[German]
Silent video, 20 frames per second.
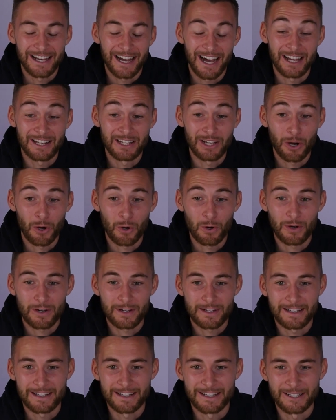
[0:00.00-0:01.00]
Heidi auch.
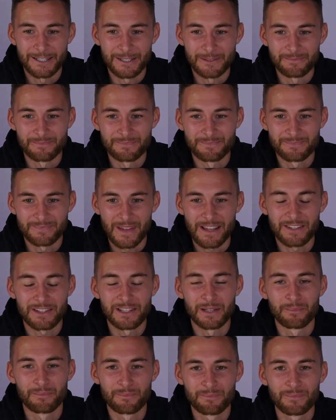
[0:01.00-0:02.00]
Ähm, ich
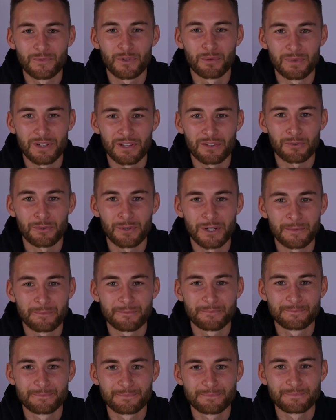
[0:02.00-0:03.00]
nehme Tobias Rühle.
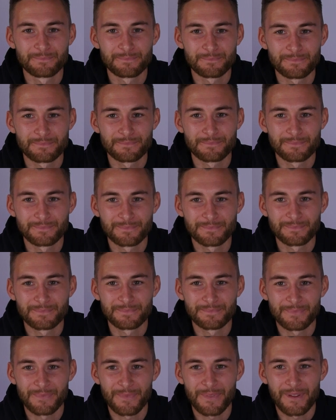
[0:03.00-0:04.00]

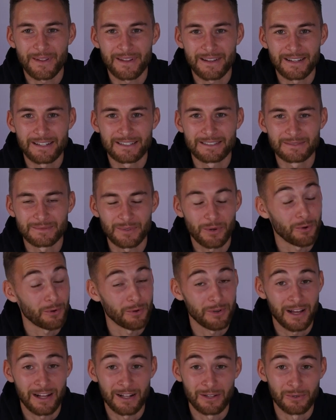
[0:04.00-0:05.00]
Ronaldo oder Messi?
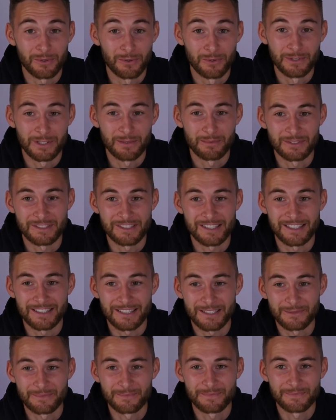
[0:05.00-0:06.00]
Ronaldo, 100
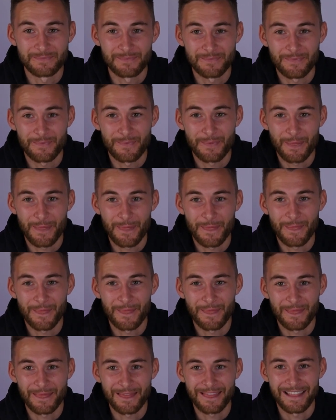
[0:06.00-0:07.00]
Immer Fan
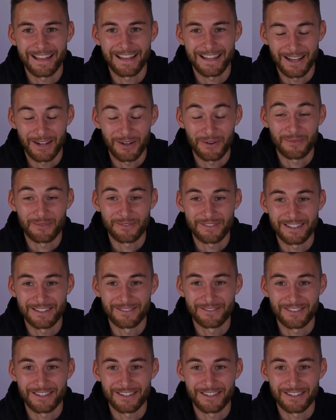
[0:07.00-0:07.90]
gewesen, ne? Ja, auf jeden